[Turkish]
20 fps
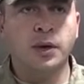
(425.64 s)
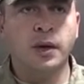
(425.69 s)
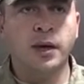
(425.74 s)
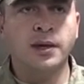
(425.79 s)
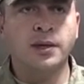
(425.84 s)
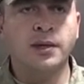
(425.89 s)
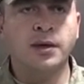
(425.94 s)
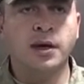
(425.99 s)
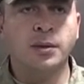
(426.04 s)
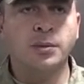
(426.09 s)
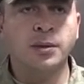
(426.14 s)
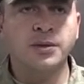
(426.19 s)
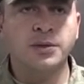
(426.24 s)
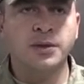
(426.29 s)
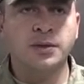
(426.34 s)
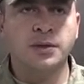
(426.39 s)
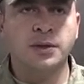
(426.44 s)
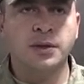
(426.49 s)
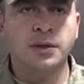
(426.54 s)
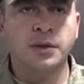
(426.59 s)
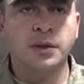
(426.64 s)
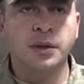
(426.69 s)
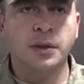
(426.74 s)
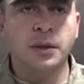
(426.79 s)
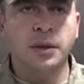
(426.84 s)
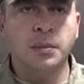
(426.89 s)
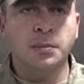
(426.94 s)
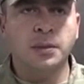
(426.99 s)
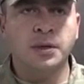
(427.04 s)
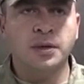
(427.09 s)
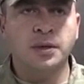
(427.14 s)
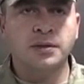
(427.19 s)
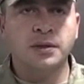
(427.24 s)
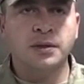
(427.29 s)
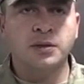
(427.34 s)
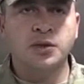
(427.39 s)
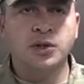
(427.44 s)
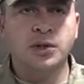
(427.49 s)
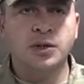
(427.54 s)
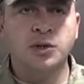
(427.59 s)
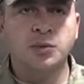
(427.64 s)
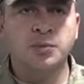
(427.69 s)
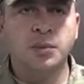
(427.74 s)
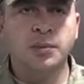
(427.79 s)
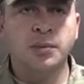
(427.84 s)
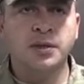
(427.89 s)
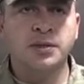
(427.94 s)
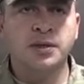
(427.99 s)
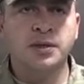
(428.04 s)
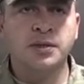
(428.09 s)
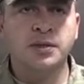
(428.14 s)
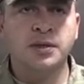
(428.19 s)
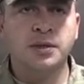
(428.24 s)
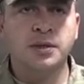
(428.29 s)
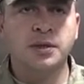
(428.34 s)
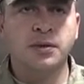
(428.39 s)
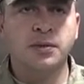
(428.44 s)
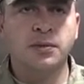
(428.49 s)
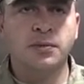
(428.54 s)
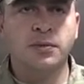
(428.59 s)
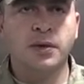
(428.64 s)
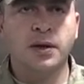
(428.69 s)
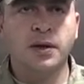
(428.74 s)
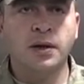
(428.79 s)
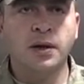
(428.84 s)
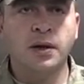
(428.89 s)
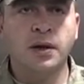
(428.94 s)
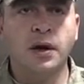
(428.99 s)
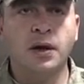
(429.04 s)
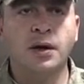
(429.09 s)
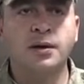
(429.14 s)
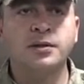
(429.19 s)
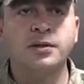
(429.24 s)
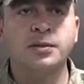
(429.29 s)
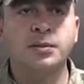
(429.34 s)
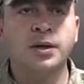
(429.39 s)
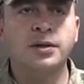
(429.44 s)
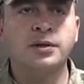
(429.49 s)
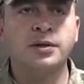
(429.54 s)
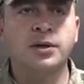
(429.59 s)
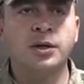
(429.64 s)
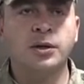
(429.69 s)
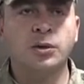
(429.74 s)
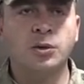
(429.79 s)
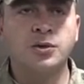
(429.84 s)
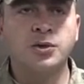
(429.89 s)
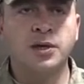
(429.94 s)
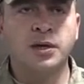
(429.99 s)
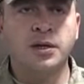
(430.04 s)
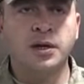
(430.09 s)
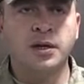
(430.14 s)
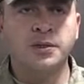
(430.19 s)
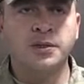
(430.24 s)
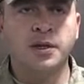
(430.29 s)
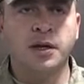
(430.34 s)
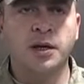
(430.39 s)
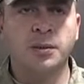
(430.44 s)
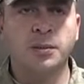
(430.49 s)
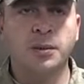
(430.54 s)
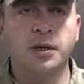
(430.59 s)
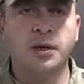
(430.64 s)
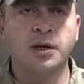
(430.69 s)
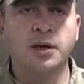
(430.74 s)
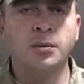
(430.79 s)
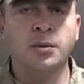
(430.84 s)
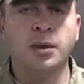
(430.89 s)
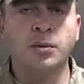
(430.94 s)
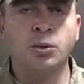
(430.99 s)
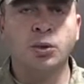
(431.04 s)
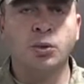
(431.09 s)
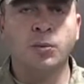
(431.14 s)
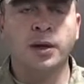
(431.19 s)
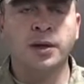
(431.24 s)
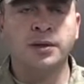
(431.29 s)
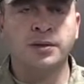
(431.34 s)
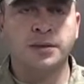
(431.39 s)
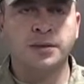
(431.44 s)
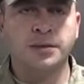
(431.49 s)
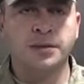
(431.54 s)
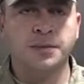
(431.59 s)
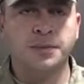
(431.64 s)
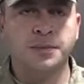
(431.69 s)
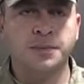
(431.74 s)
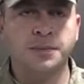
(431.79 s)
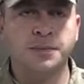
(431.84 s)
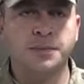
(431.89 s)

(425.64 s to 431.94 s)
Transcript: el yıkama seti, bir adet çalışma masası ve antibakteriyel özelliğe sahip klima bulunmaktadır.